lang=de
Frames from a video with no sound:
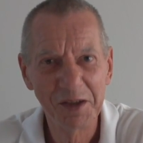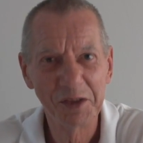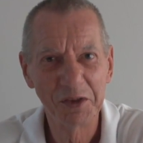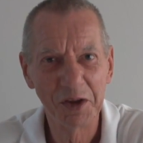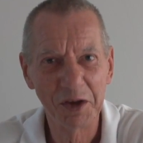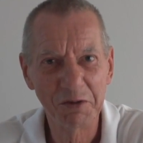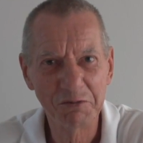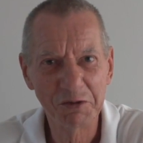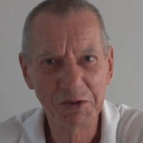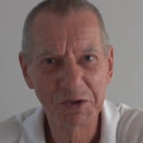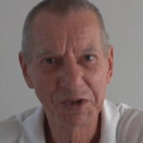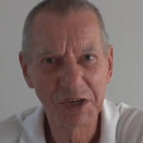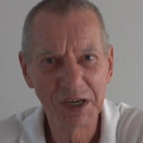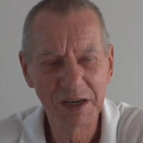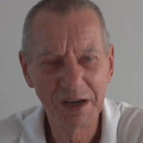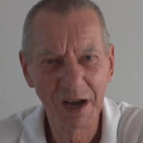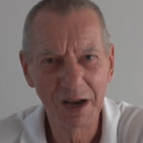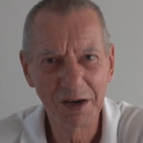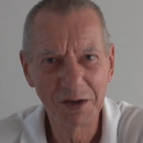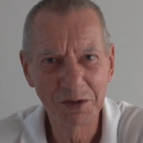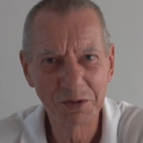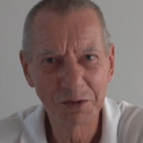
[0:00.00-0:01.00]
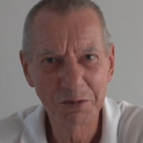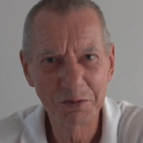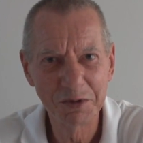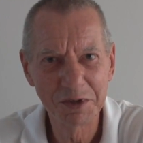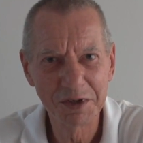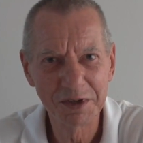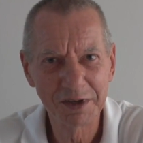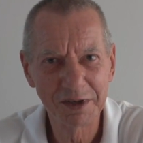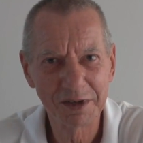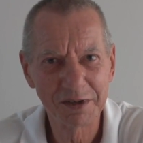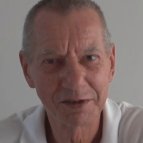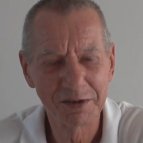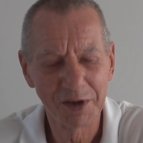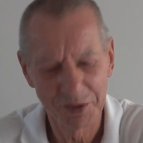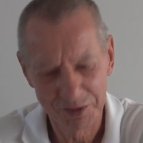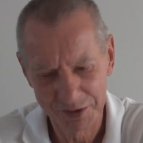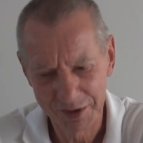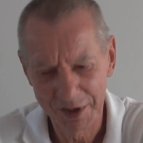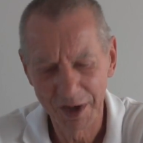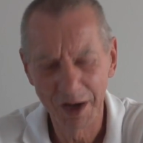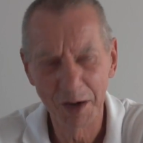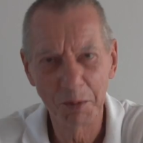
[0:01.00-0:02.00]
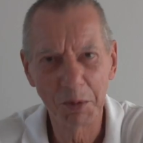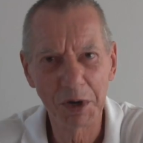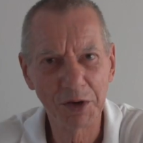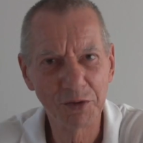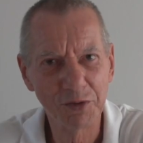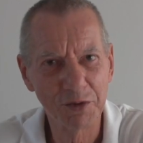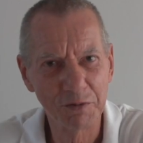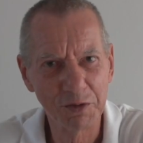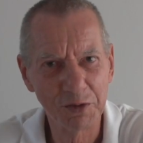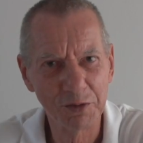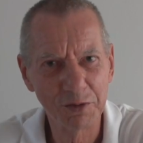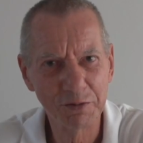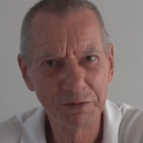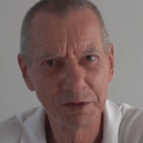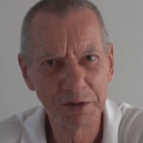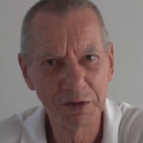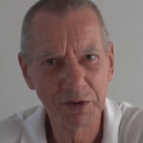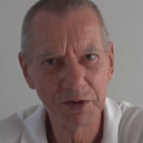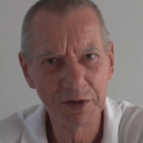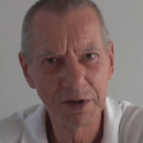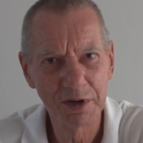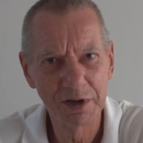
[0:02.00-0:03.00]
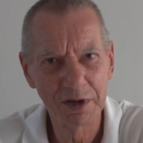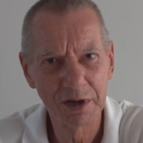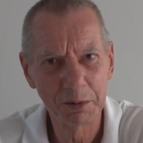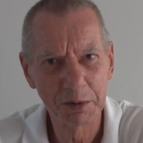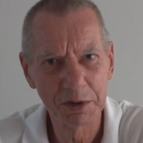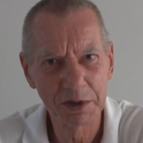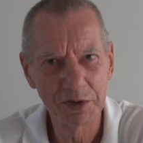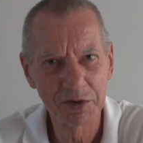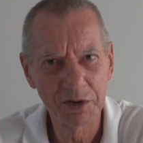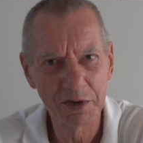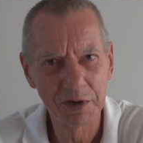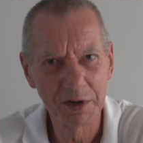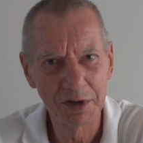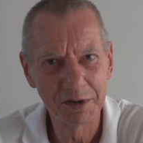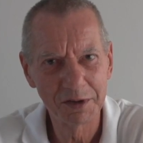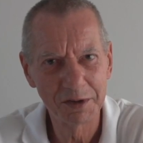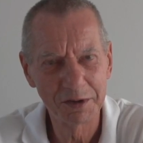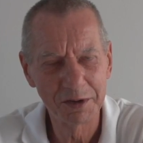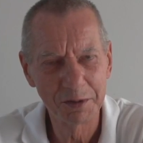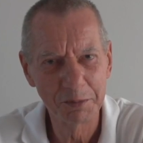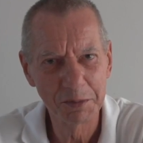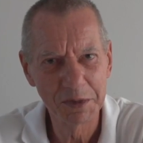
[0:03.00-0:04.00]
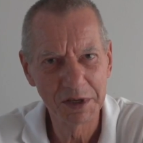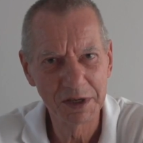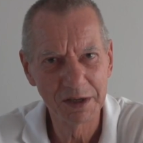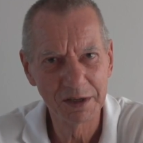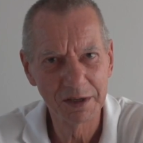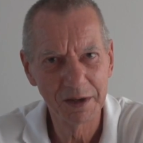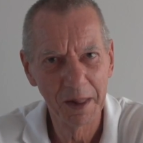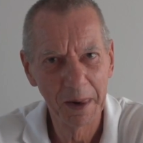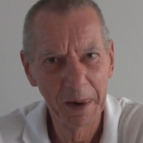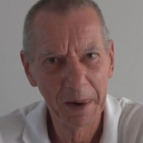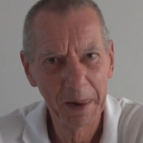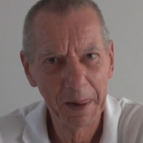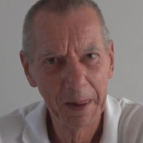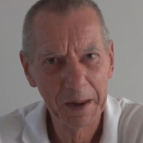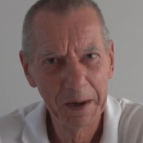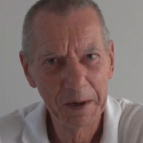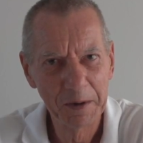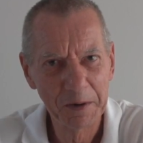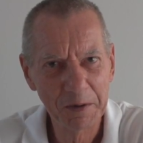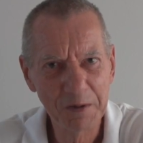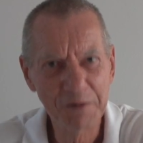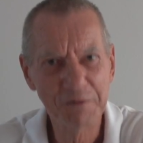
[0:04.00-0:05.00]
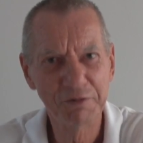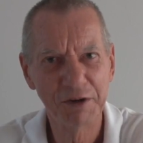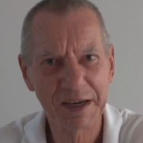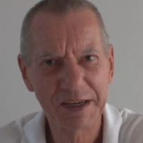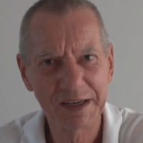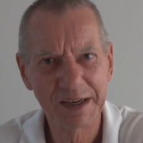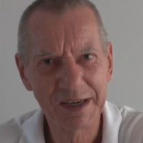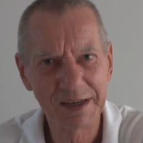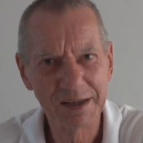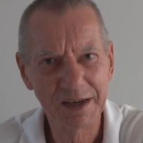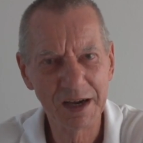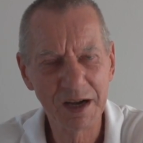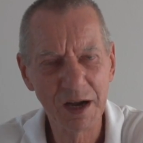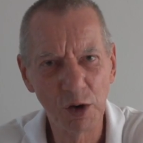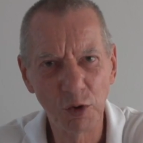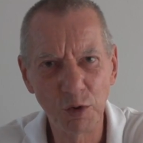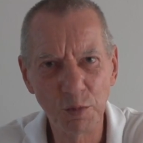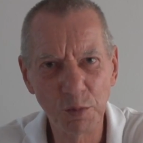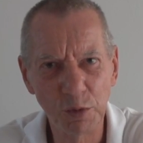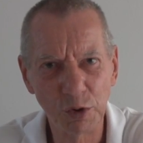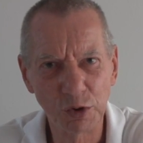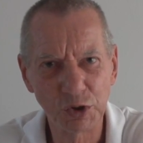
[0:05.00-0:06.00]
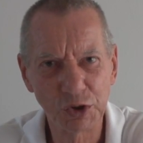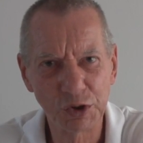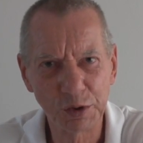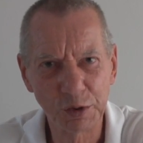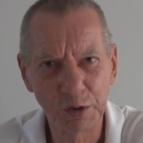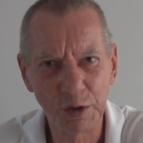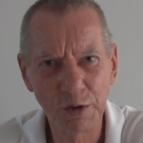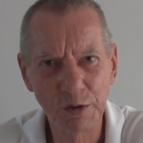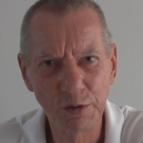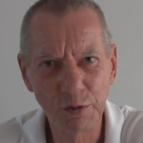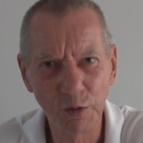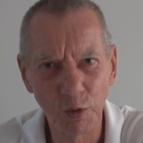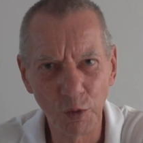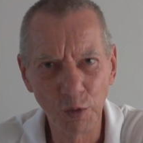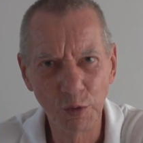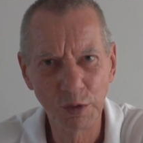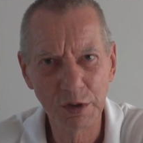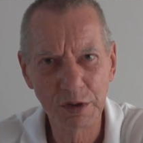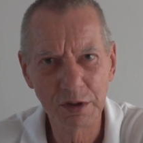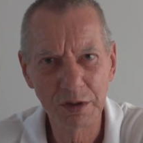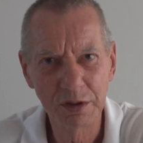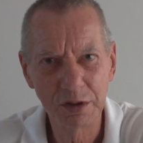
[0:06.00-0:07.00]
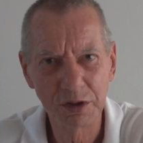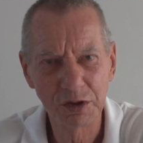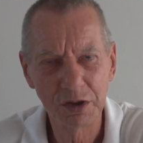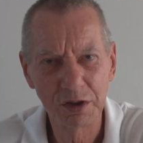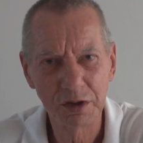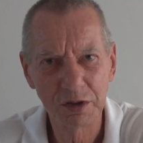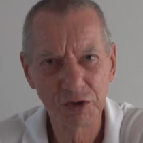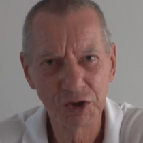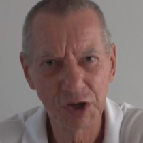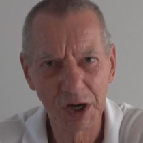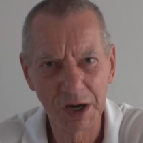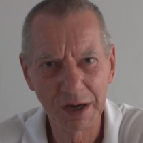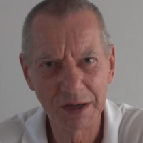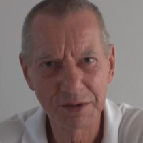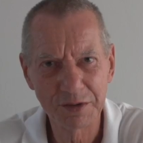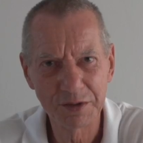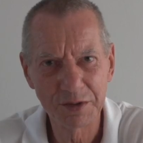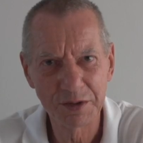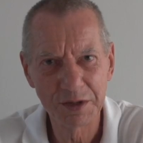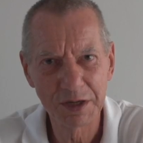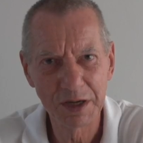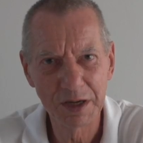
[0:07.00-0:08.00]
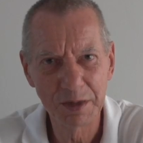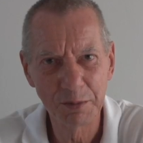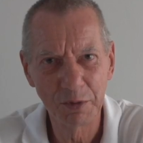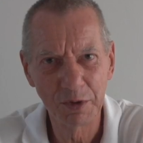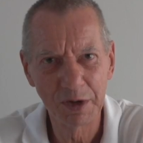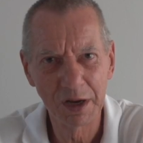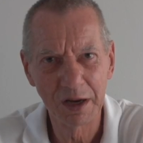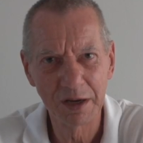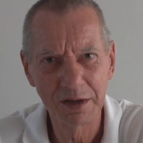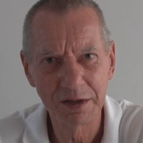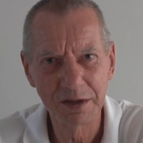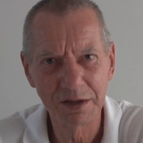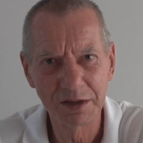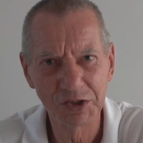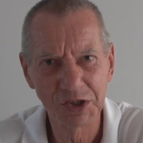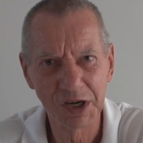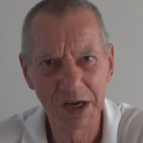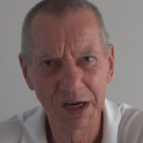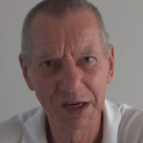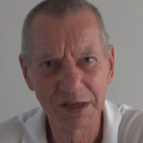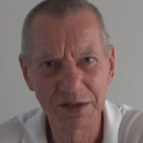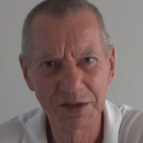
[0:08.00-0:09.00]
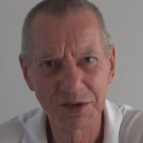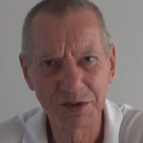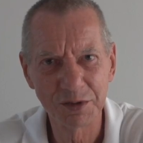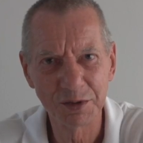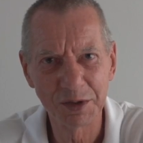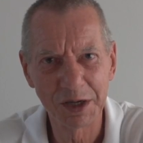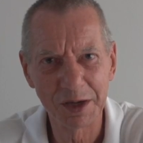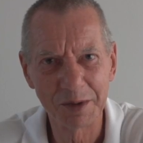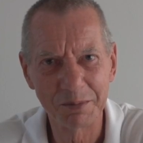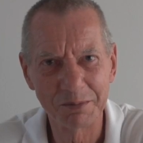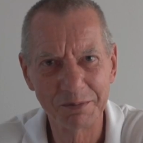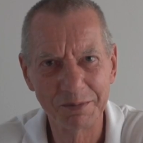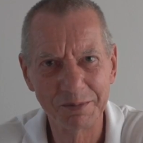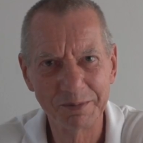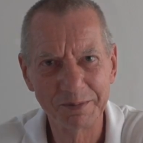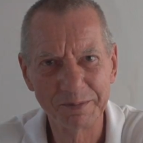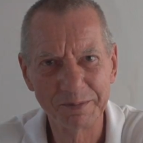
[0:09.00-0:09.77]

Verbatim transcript: dann wünsche ich Ihnen alles Gute, dass Ihr ABS sowieso funktioniert, aber dass Sie auch um Ihren Unfallgegner herumrutschen können, ohne Schaden zu nehmen oder anderen Schaden zu geben.